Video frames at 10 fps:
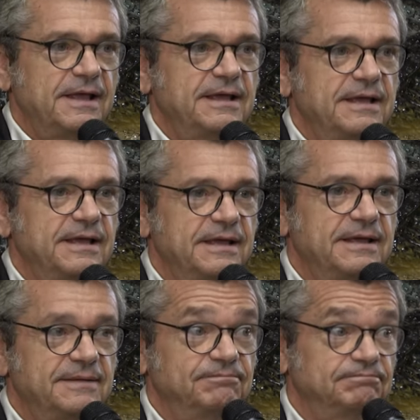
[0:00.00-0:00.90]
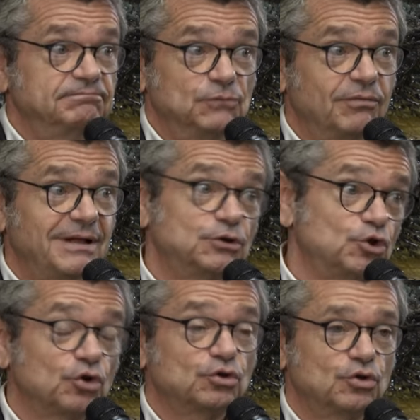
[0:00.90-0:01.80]

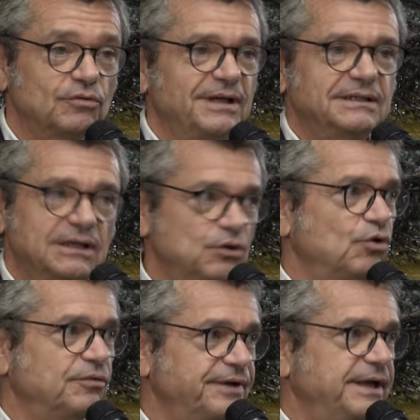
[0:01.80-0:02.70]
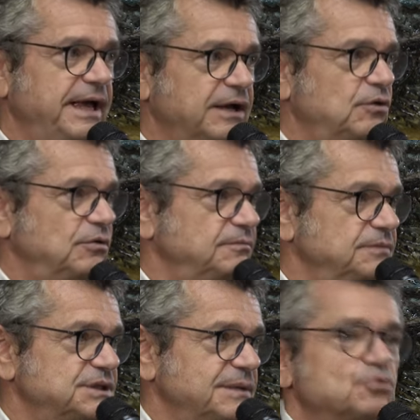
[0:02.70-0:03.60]
98-99, ehm, ecco,
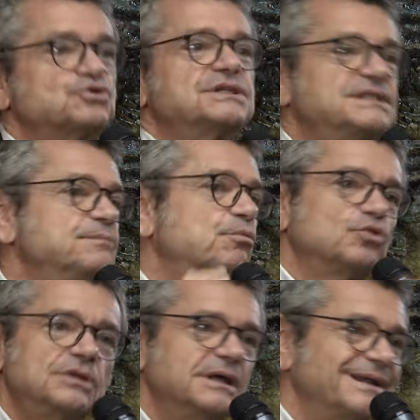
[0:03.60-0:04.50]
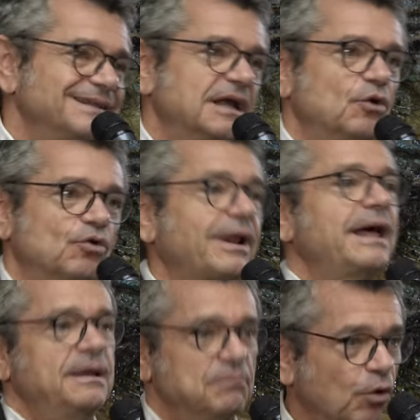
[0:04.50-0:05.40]
diciamo, se si può dire da allora
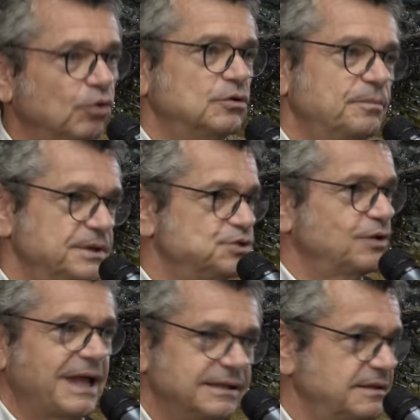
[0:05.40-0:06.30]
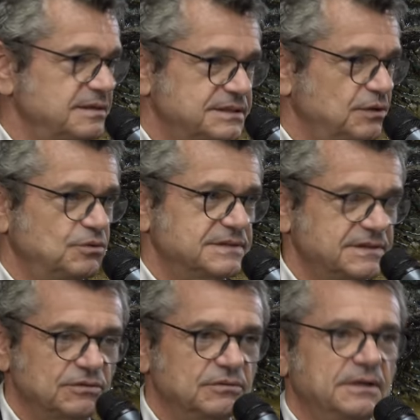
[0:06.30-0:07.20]
è molto peggiorata la
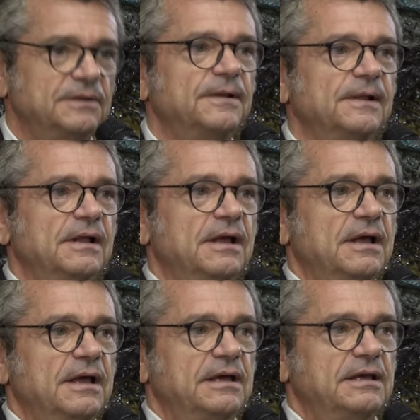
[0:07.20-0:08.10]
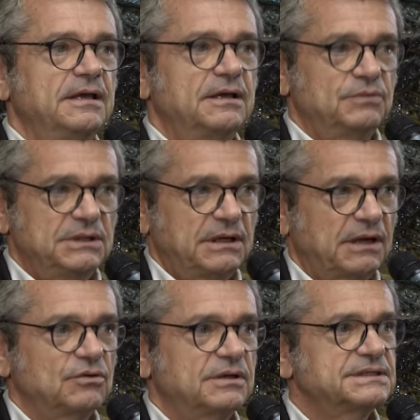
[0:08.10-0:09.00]
situazione. E quindi credo che